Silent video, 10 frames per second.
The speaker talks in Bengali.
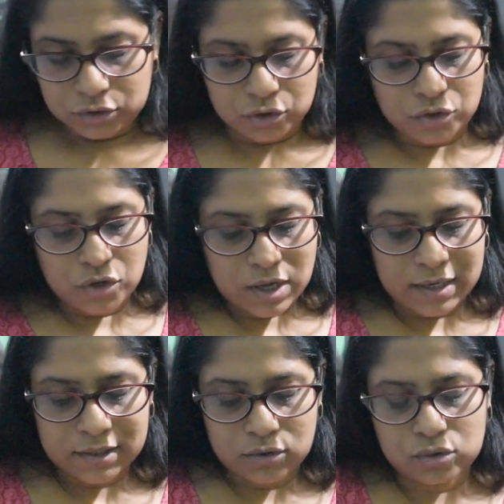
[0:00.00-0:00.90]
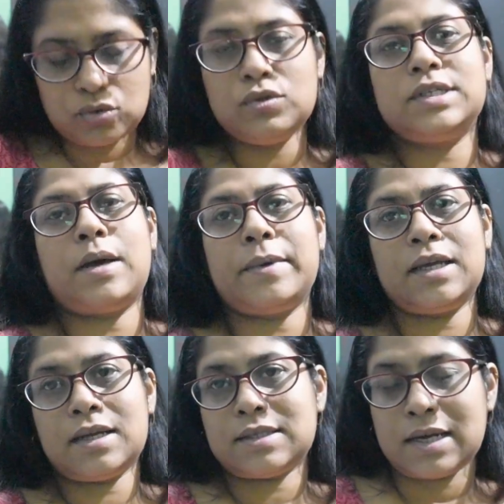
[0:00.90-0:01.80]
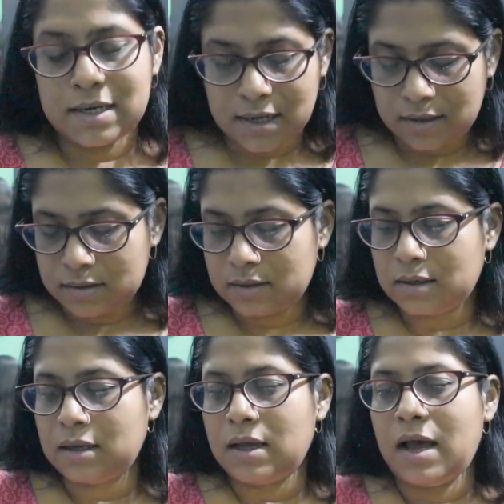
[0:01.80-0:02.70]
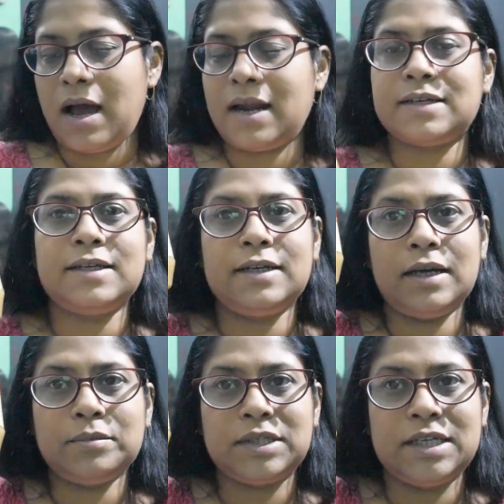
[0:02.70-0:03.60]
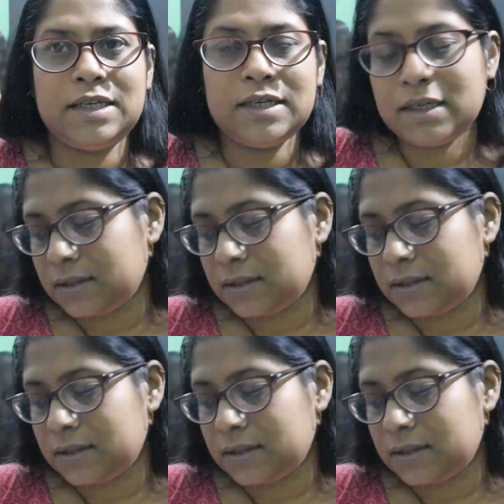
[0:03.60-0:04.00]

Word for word: যদিও কালকেও স্কুল যাবে কিনা জানি না আর কিনলাম ঘি